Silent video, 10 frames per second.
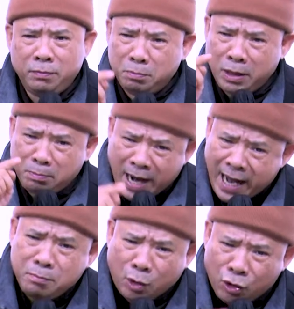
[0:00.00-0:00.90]
mới
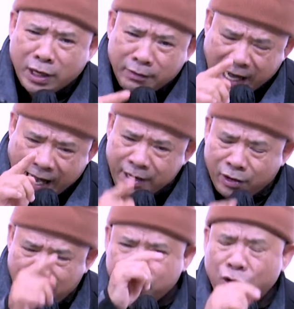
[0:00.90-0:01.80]
bán bộ cái, cái
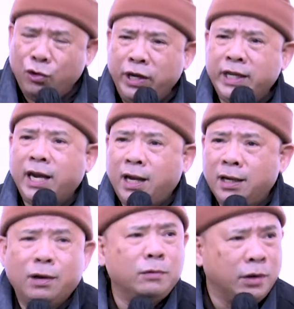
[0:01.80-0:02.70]
gọi là vô ủy chứ,
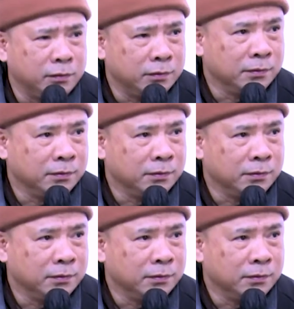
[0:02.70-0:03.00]
đúng không?